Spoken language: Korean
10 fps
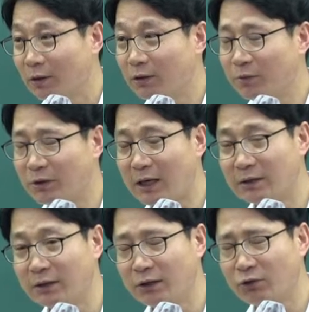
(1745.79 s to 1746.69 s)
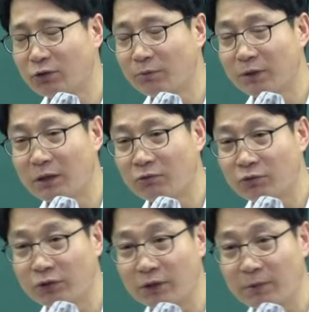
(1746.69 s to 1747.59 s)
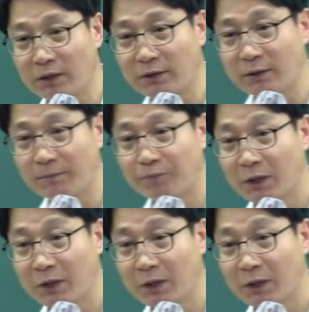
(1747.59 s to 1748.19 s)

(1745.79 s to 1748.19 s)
그러면 4등이 어떤 겁니까? 국세 지방세.